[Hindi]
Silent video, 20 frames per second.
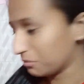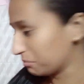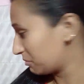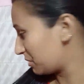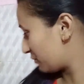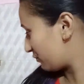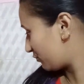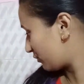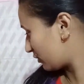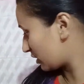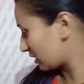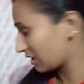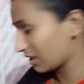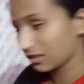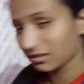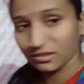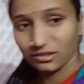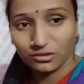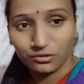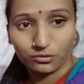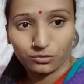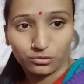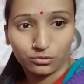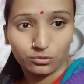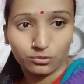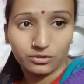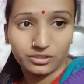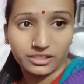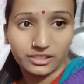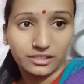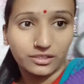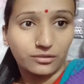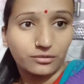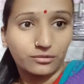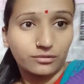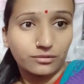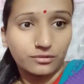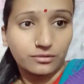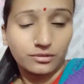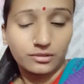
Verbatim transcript: मैं फटाक से इनको धुल देती हूँ